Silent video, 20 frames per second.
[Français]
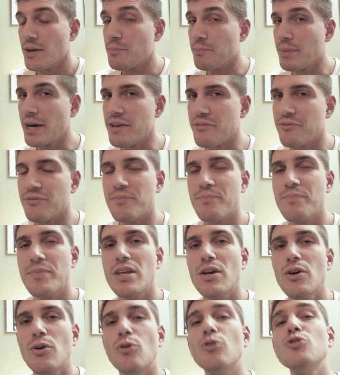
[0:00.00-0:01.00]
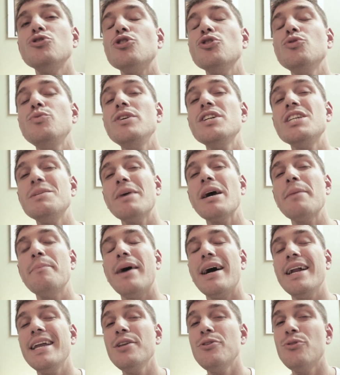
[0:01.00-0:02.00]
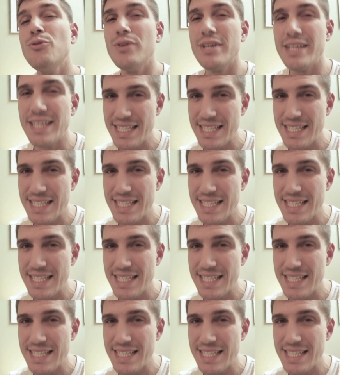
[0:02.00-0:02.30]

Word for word: Bref, aujourd'hui j'aimerais parler de